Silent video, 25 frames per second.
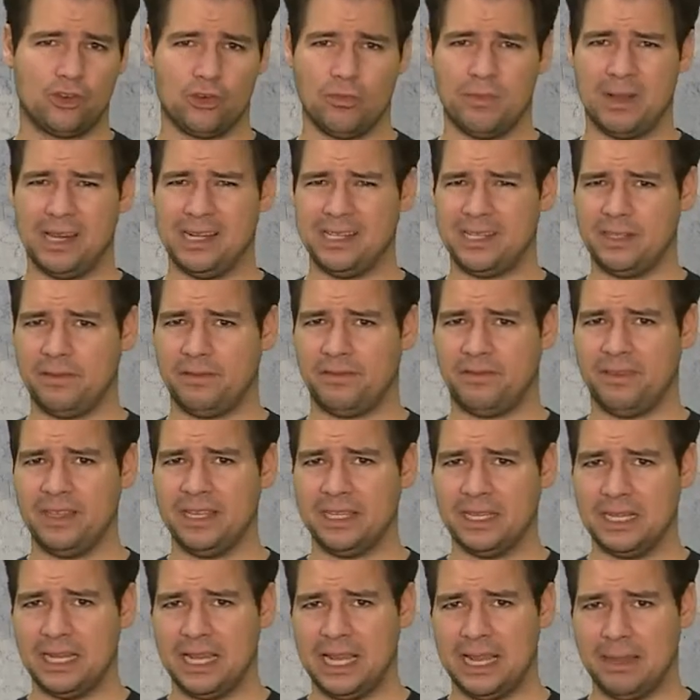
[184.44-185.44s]
schon mal die
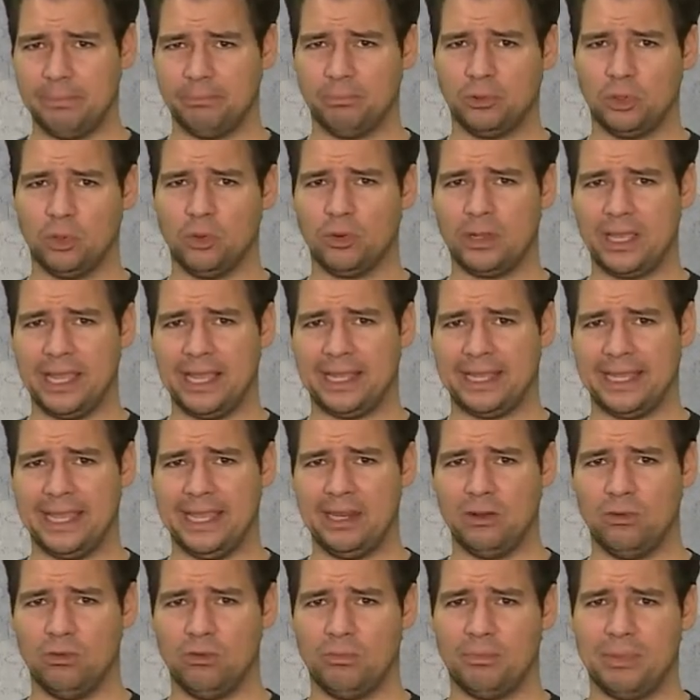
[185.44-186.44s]

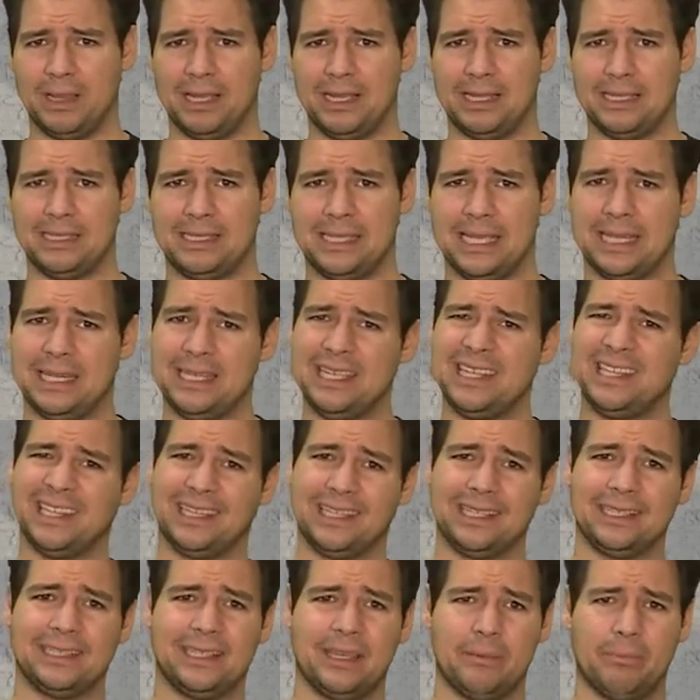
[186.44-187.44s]
Fingerabdruckerkennung bei sehr
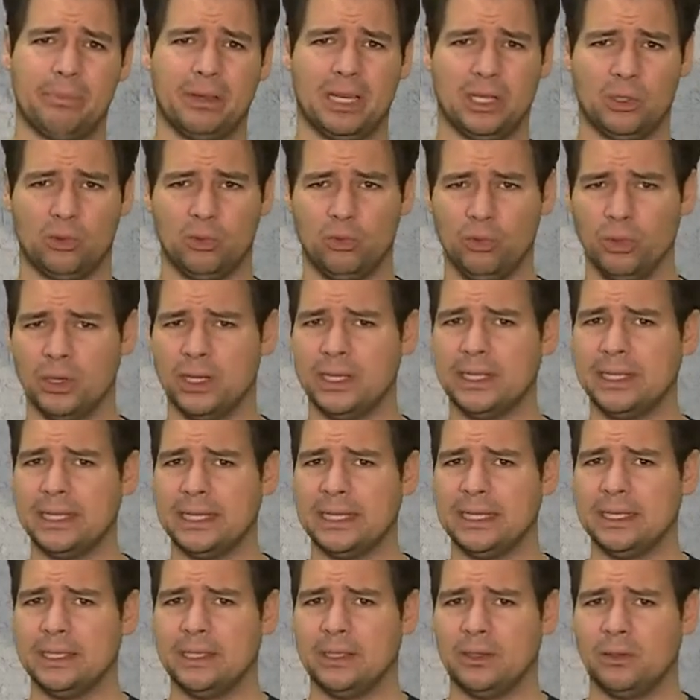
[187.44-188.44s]
niedrigen Temperaturen
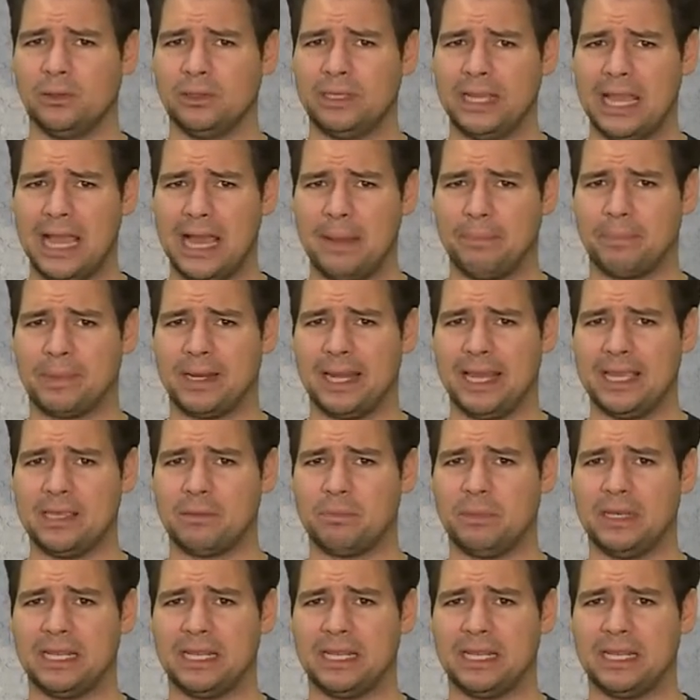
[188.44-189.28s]
und der Abgleich